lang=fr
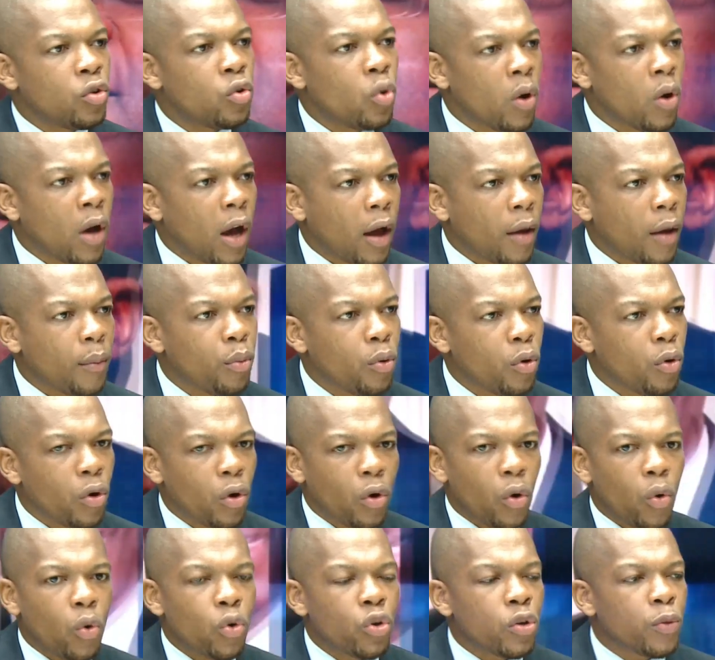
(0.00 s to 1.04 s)

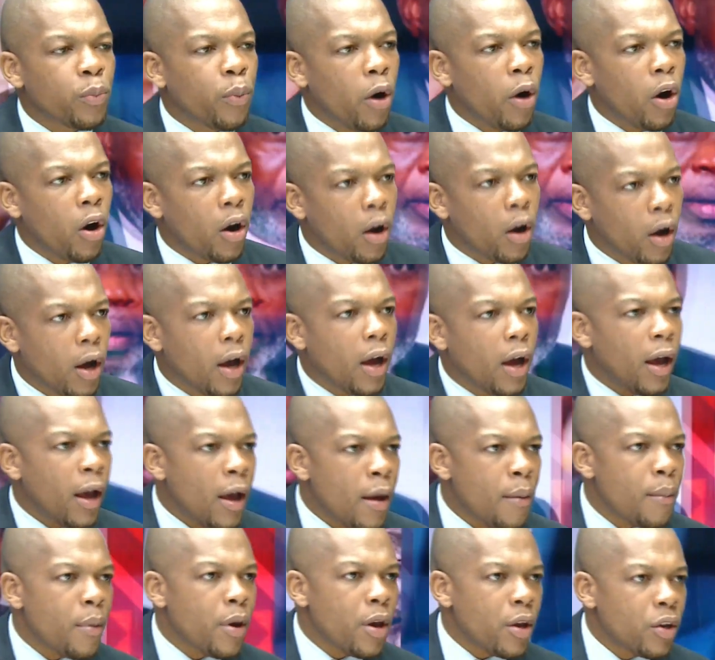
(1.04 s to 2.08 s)
hydrocarbures au sport.
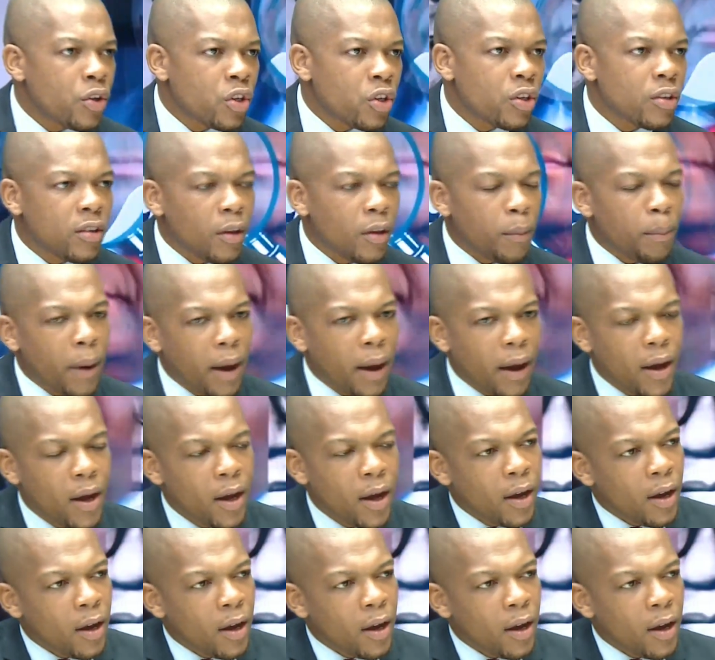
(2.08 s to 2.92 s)
Eh, mais je ne sais pas